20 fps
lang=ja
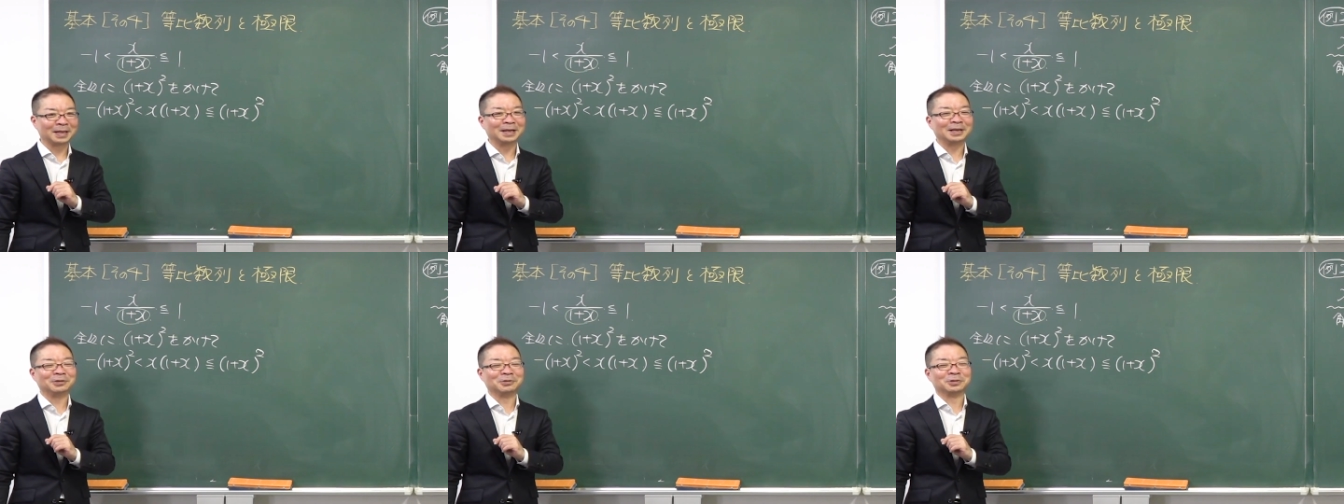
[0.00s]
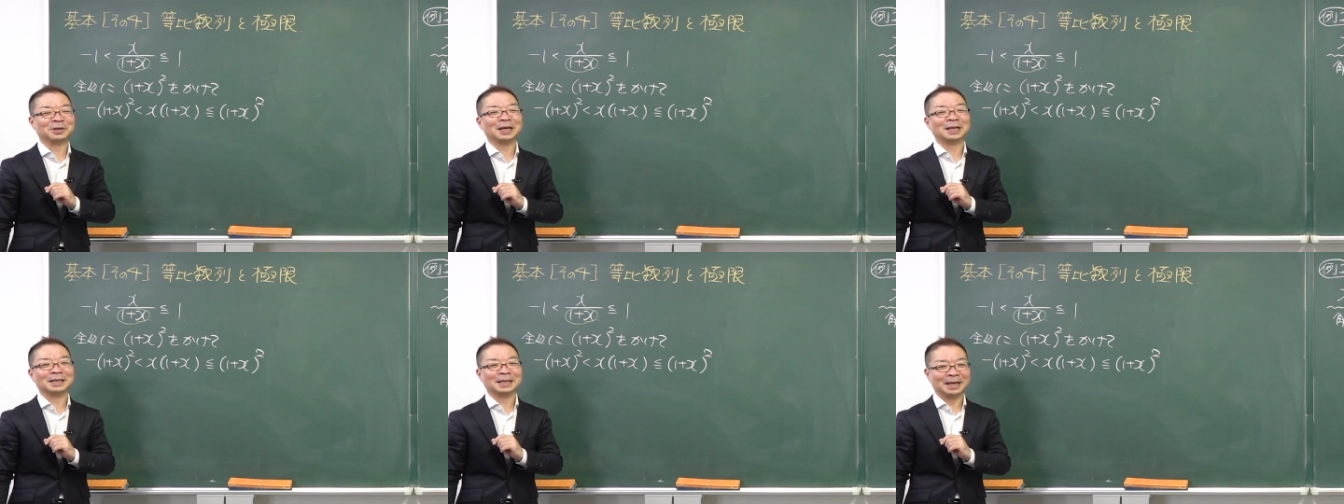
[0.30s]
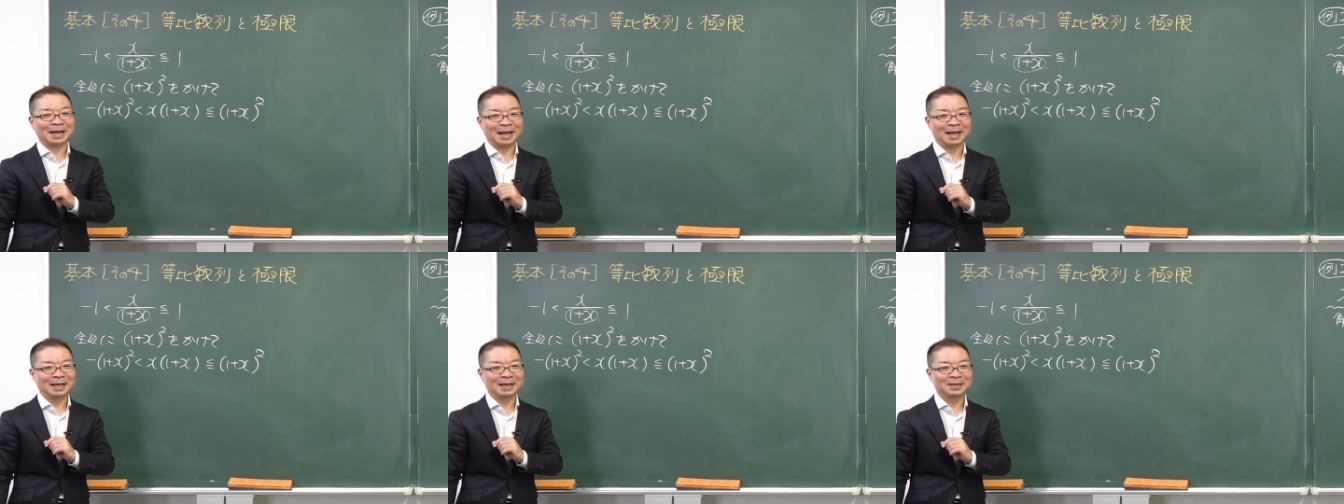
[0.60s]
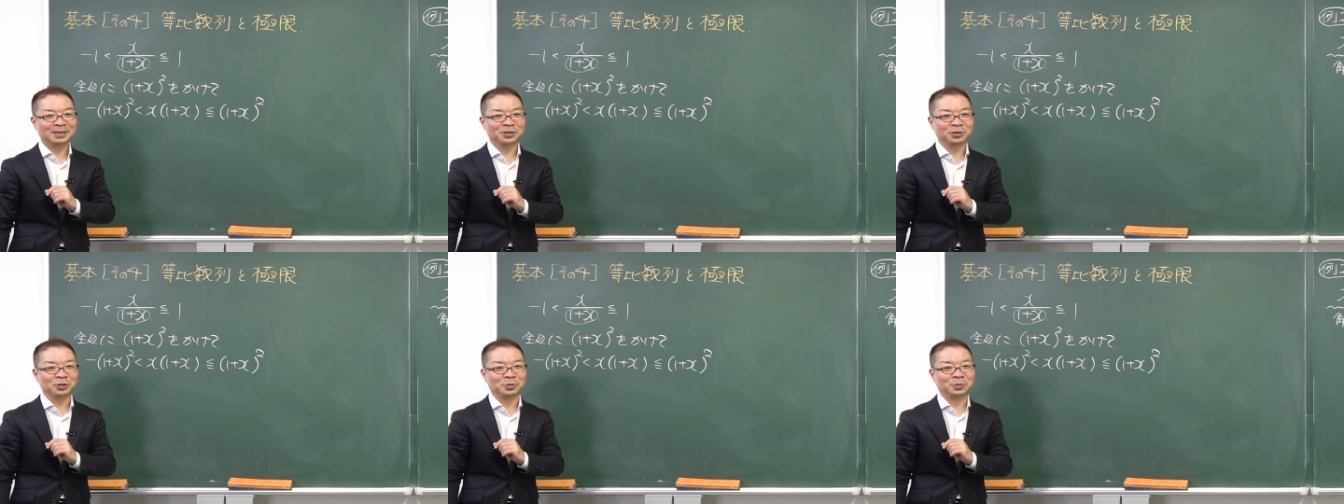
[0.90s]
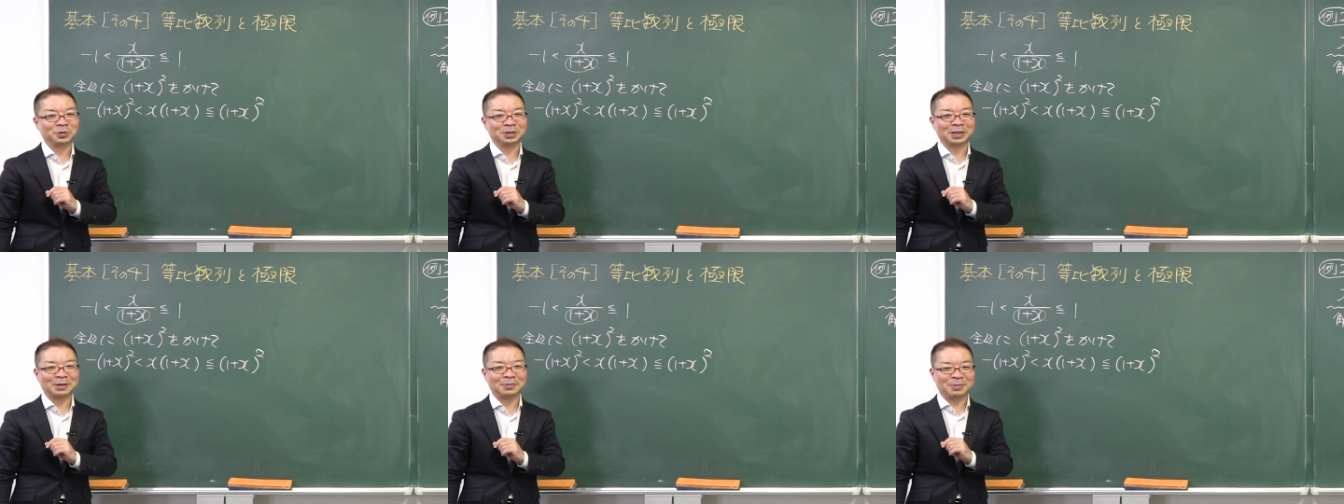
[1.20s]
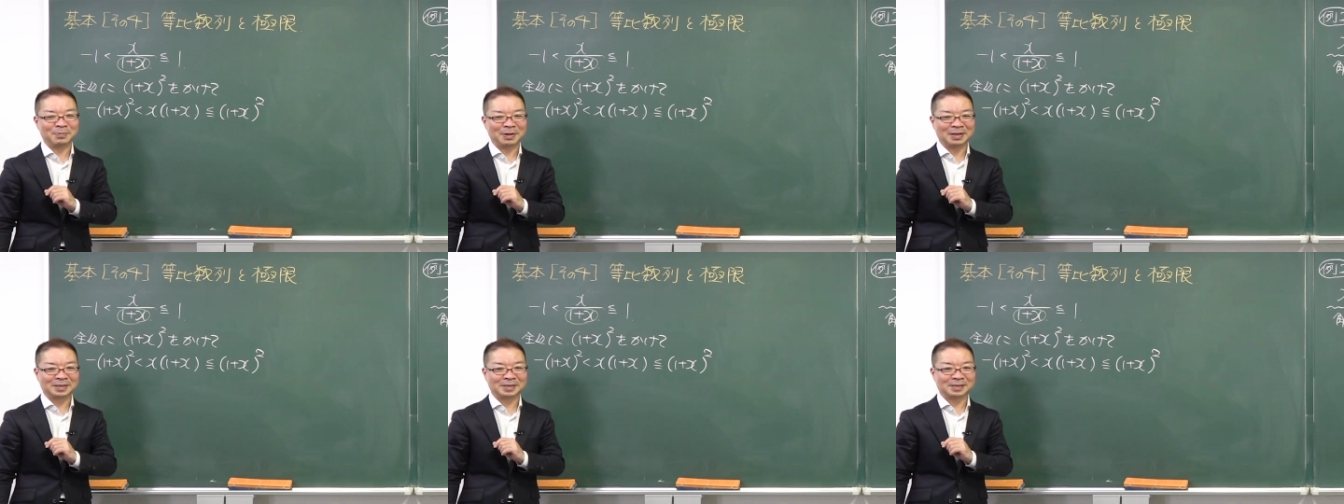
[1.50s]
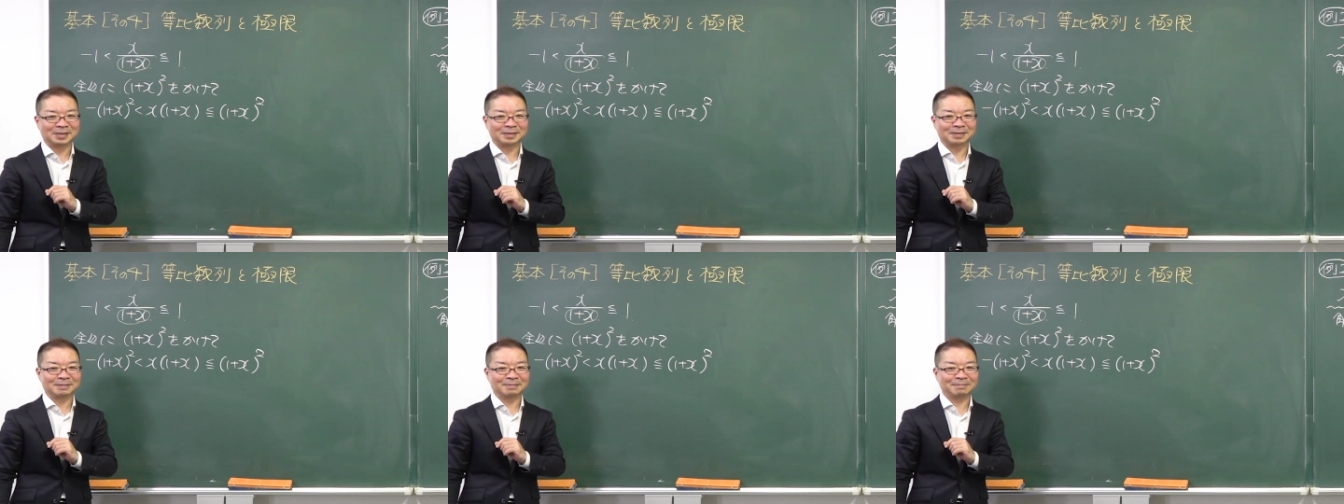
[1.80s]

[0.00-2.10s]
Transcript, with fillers: てないことがあったね。ちょっと問題見ます。